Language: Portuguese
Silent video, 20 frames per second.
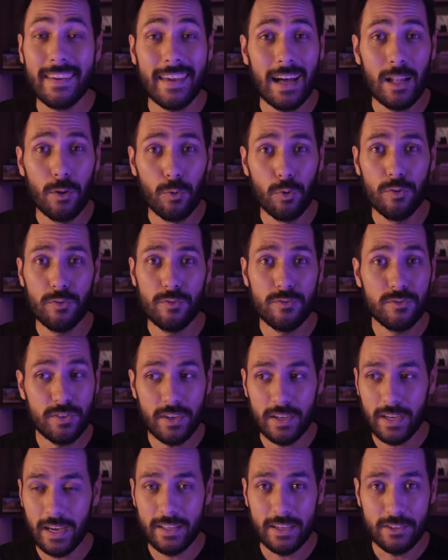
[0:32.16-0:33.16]
que é a luz
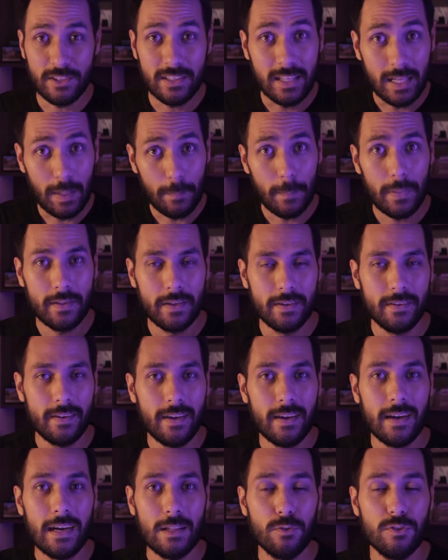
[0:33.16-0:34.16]
de, de lâmpada,
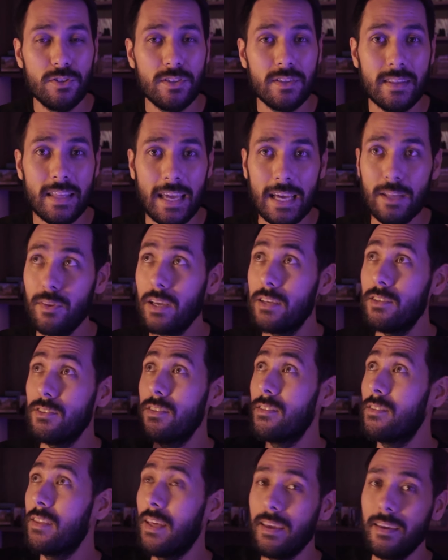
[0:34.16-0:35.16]
né, a luz de teto que a
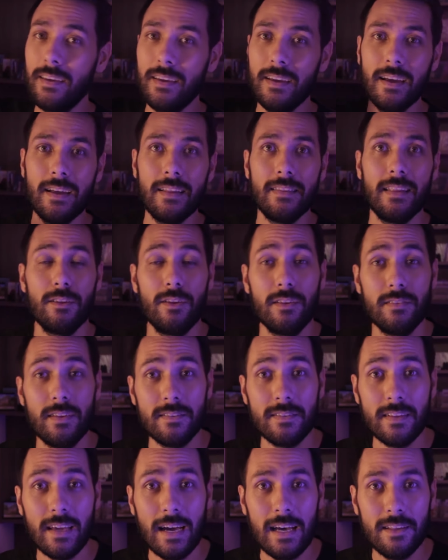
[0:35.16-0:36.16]
gente tem nas
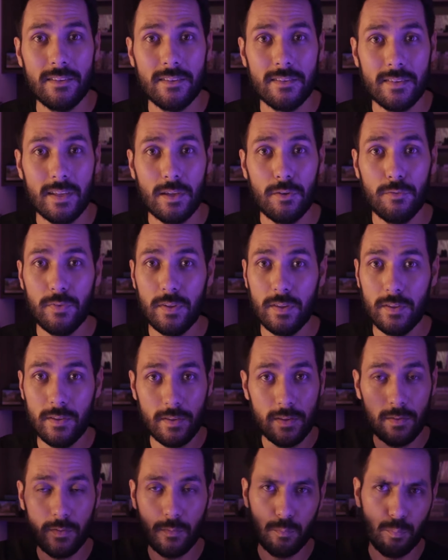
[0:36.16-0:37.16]
nossas casas, né,
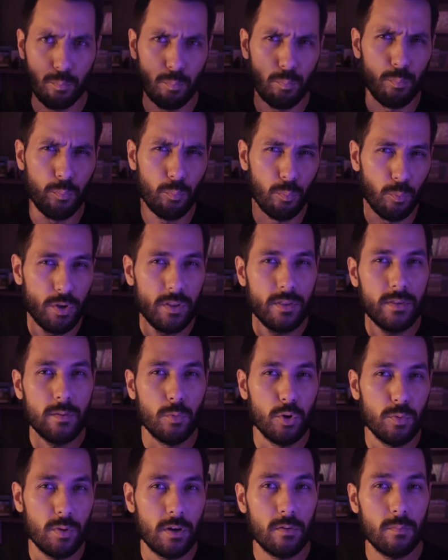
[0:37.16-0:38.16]
enfim, muito,
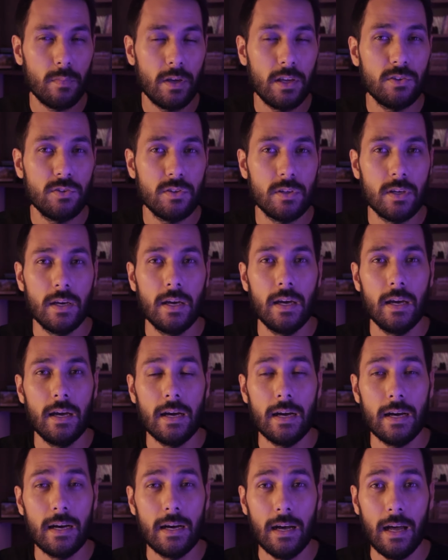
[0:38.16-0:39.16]
muito provavelmente
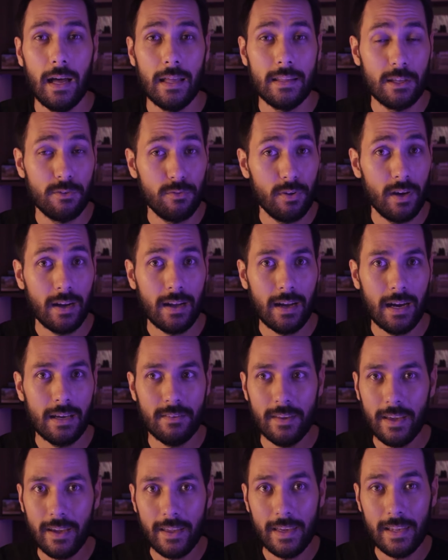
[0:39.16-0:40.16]
a, a, da sua
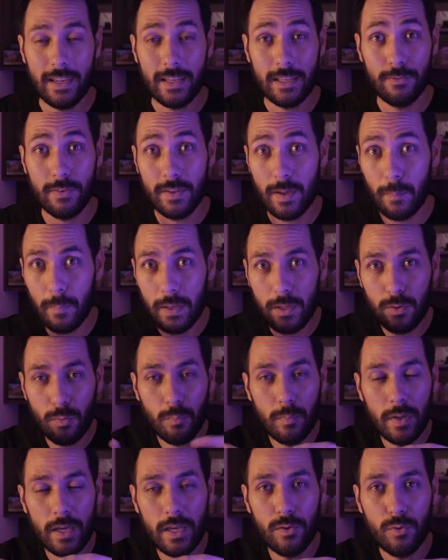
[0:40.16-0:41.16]
casa é aquela que fica bem no
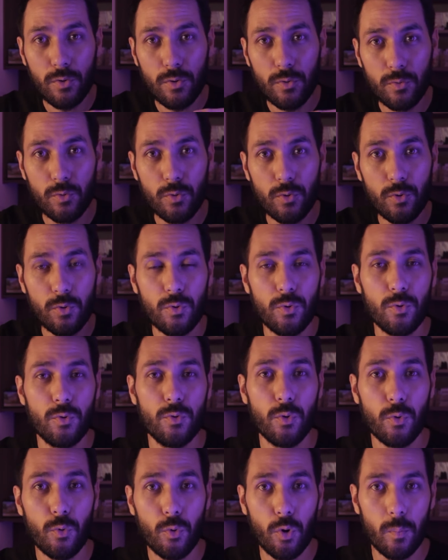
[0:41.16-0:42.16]
meio do,
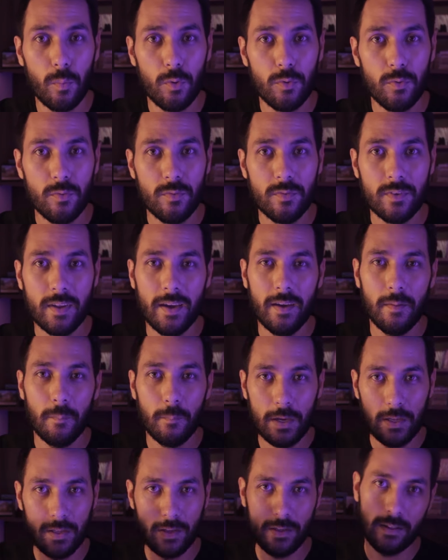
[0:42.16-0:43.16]
do cômodo, né,
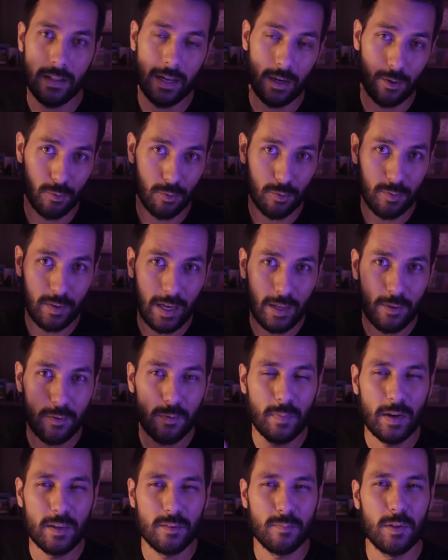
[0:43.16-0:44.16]
bem, claro, no
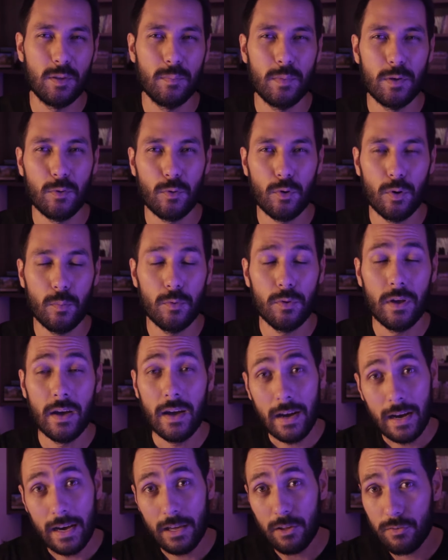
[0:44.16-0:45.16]
teto, mas bem no meio do cômodo.
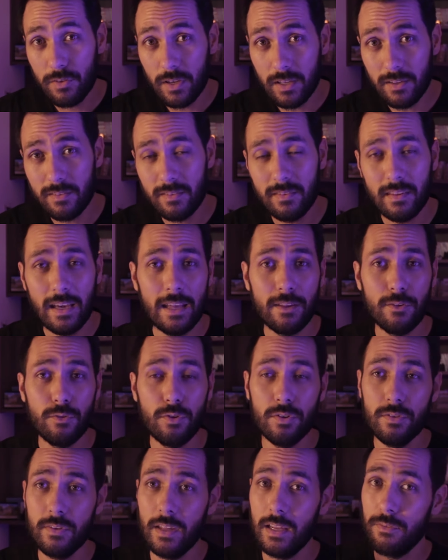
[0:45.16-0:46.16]
Às vezes as
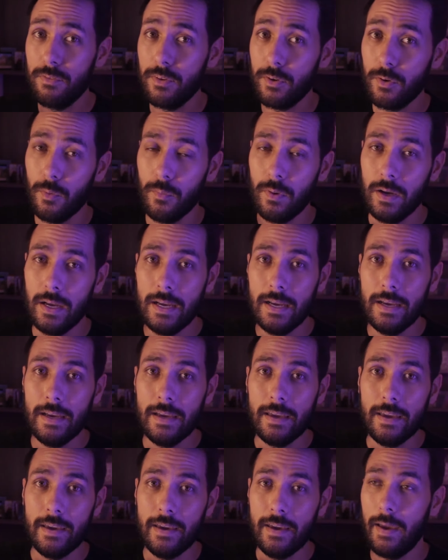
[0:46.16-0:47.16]
luzes elas ficam
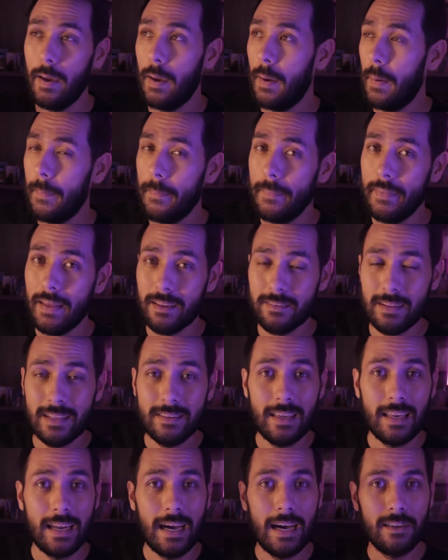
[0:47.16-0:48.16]
é, nas
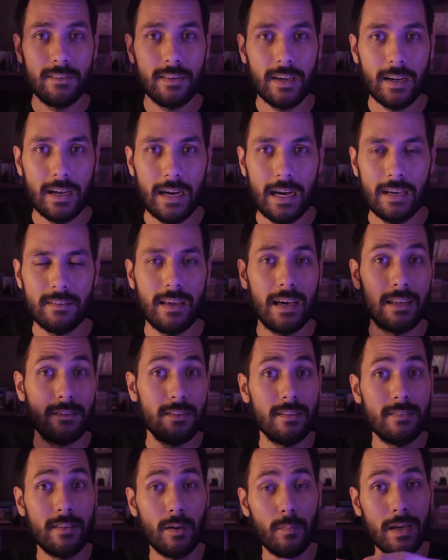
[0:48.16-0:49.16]
laterais da casa, às
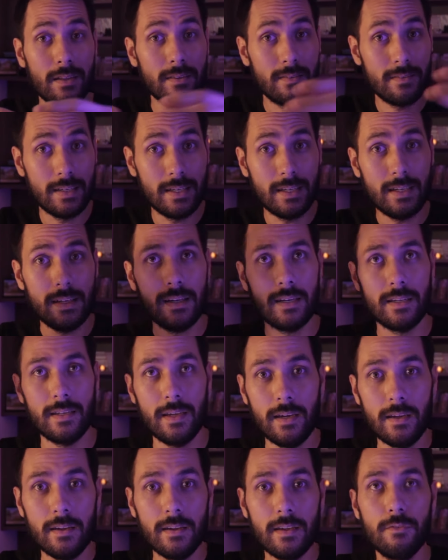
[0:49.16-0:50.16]
vezes tem uma sanca,
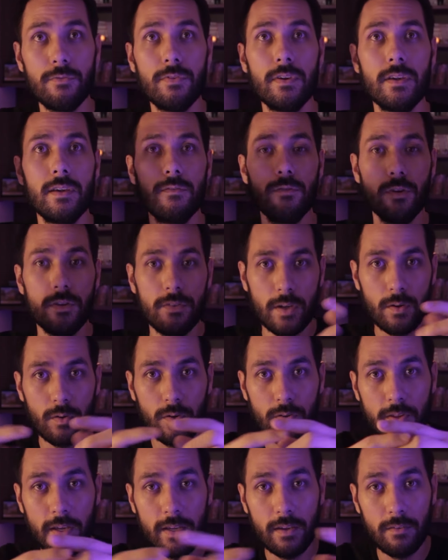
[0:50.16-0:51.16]
né, enfim, que você
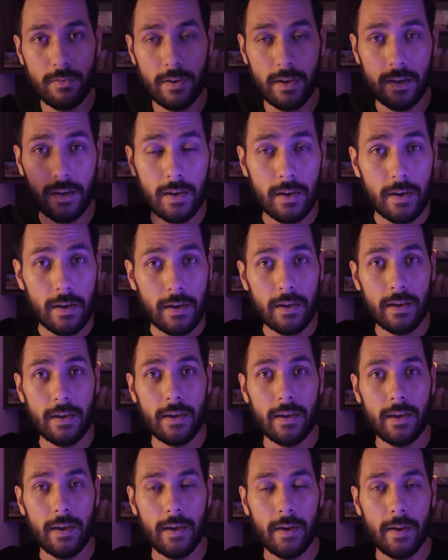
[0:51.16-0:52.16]
consegue ver...
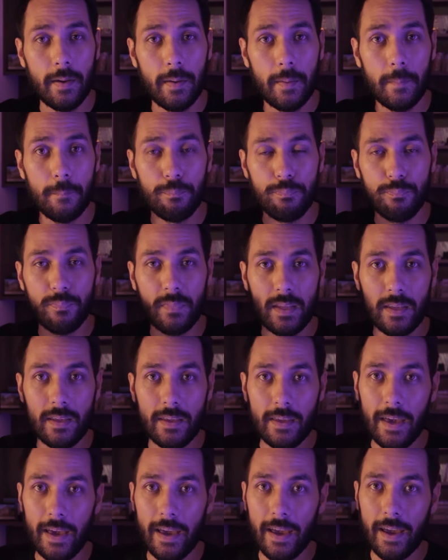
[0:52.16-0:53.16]
É,
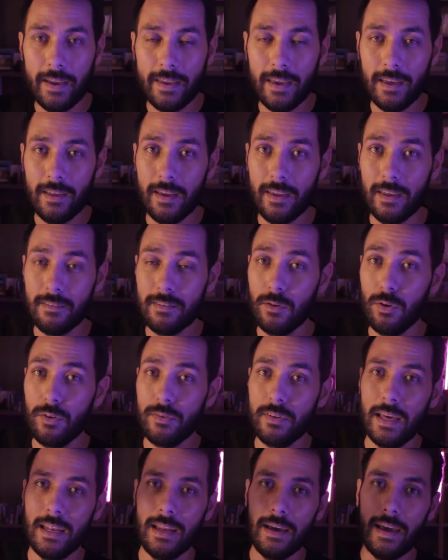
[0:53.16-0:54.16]
é, que, essa
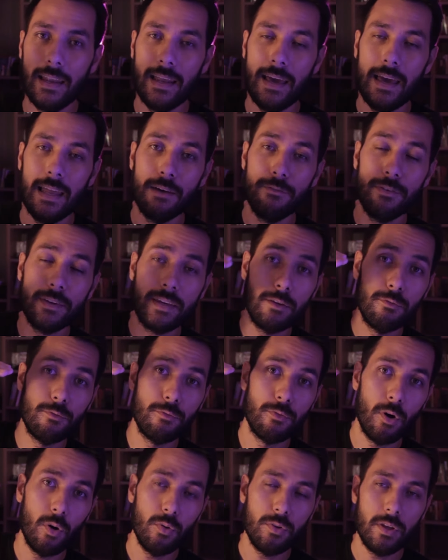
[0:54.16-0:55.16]
luz ela, ela, ela fica em
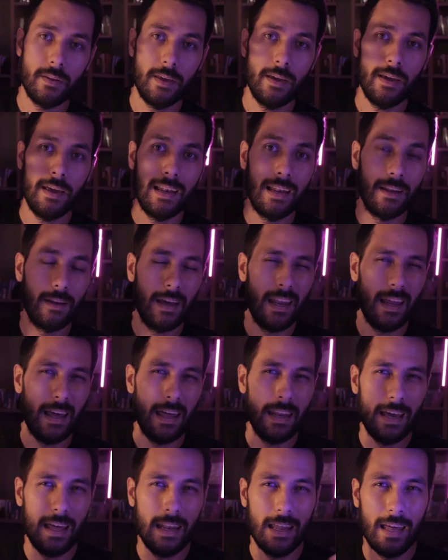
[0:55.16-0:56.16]
volta, né? ela, ela,
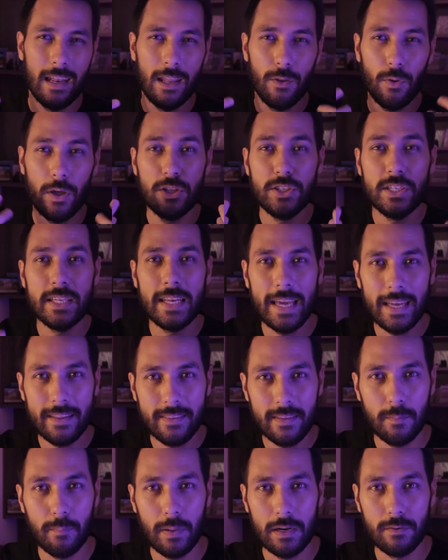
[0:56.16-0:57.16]
ela, ela não é
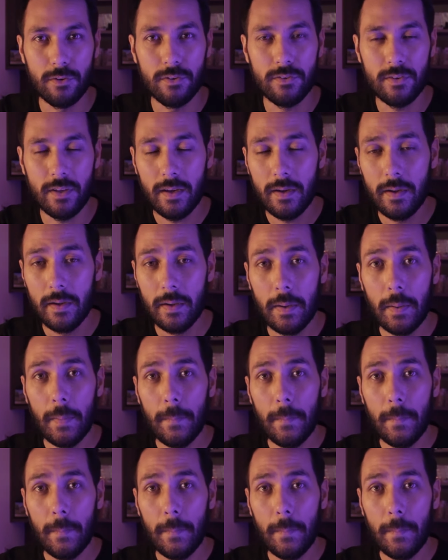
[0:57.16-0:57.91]
direta para você.